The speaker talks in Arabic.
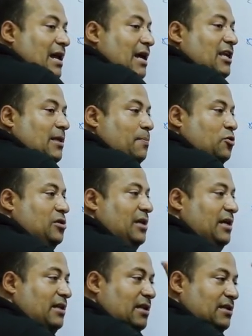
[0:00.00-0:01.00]
لكن
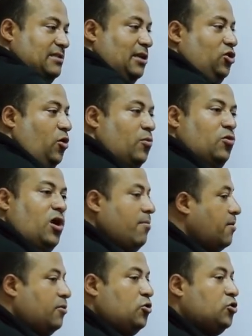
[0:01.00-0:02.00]
البورسلين سطحه من ورا
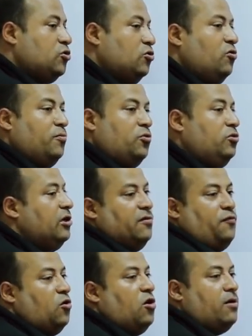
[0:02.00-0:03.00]
ما بيكونش لونه بني
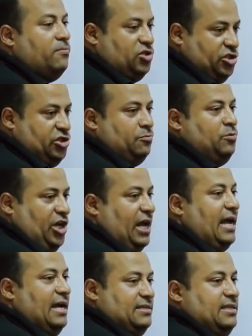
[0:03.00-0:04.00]
الفخار مش مش
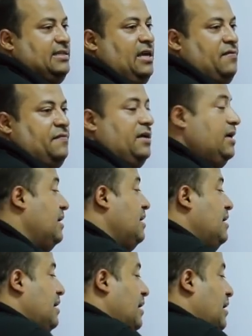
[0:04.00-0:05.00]
حاجه اساسيه فيه
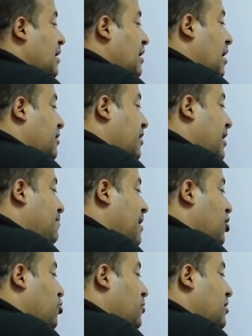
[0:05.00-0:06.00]
القطعيه
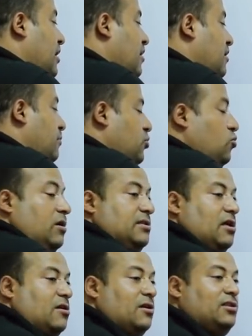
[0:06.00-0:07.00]
بتاعته بتكون بتكون
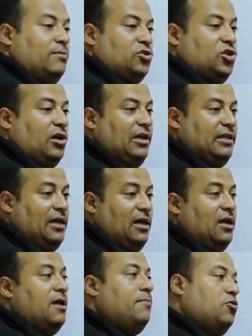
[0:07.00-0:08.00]
ليزر كات بالشكل ده
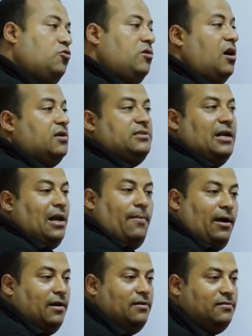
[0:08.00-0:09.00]
بيكون اكثر
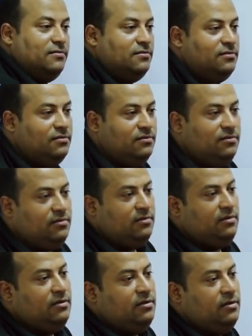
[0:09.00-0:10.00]
لمعه
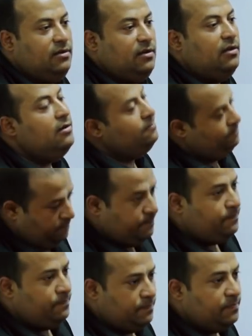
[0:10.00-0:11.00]
اكثر لمعه
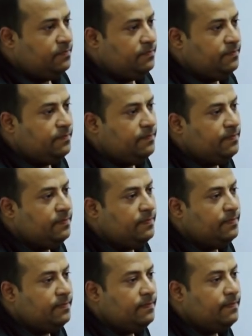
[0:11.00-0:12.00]
طب
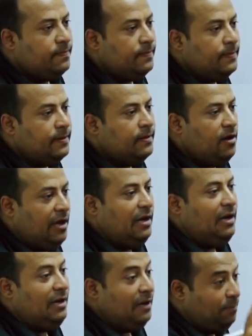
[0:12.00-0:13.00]
سيراميك اكثر
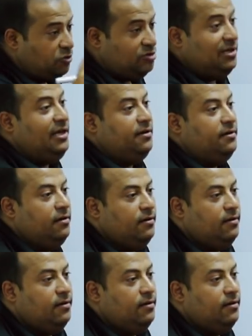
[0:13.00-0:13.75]
لمعه البورسلين